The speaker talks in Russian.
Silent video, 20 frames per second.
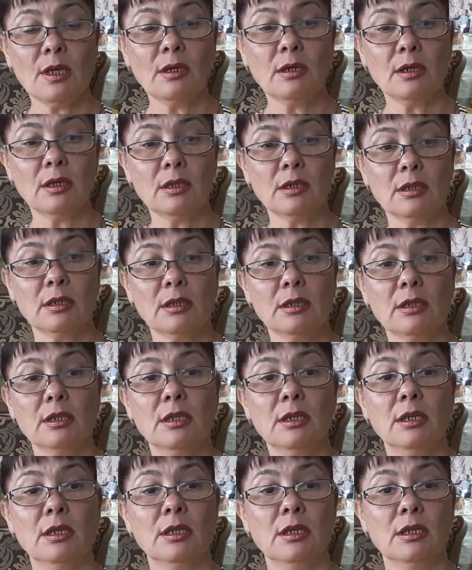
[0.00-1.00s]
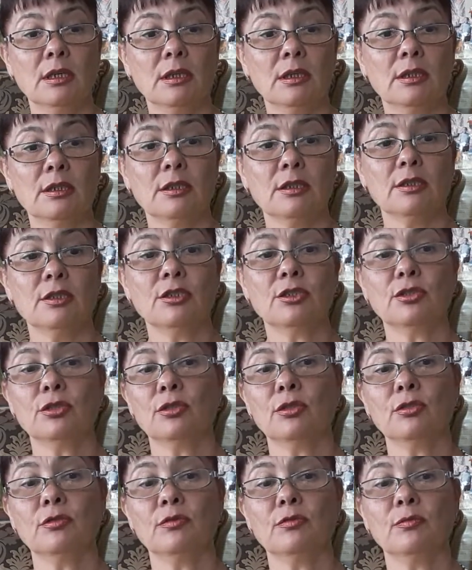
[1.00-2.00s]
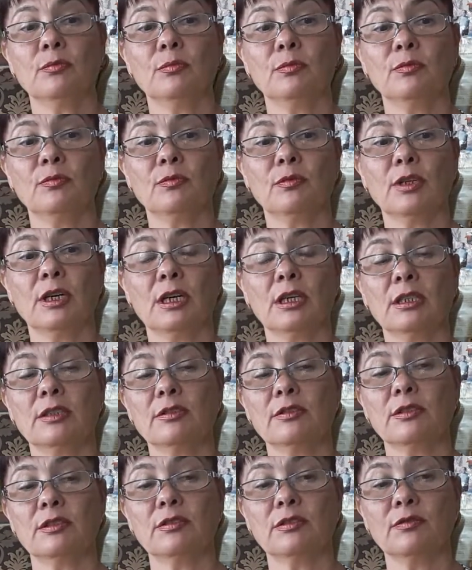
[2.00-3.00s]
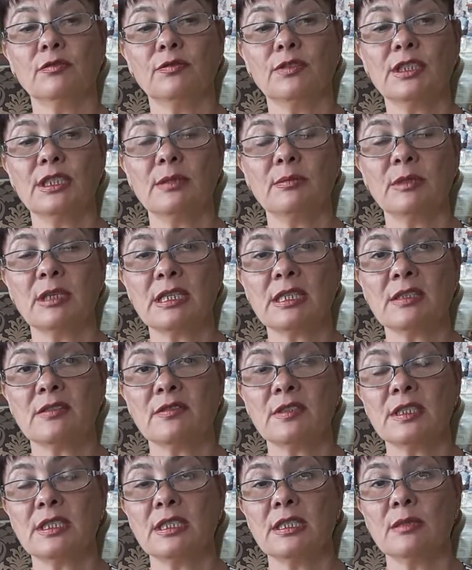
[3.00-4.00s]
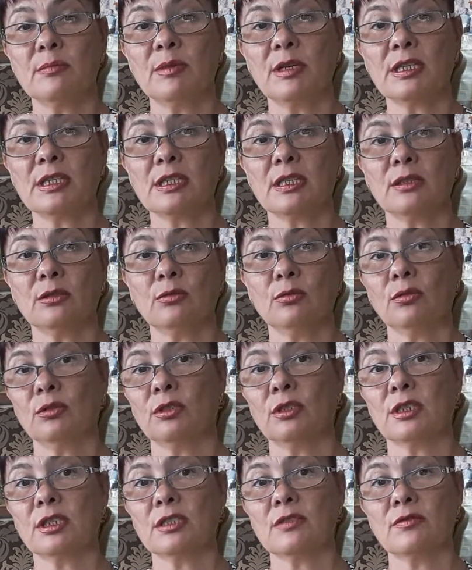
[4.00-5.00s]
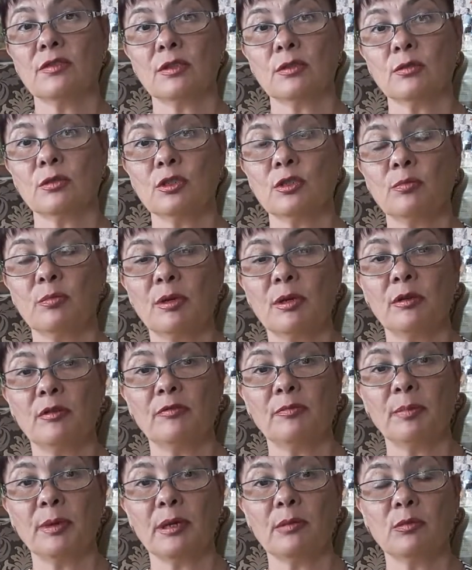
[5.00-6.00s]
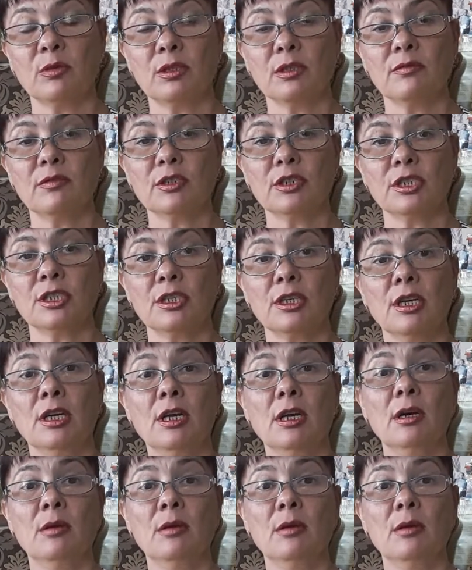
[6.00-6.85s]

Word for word: как еще как 18 сентября Сатурн развернулся в прямое движение.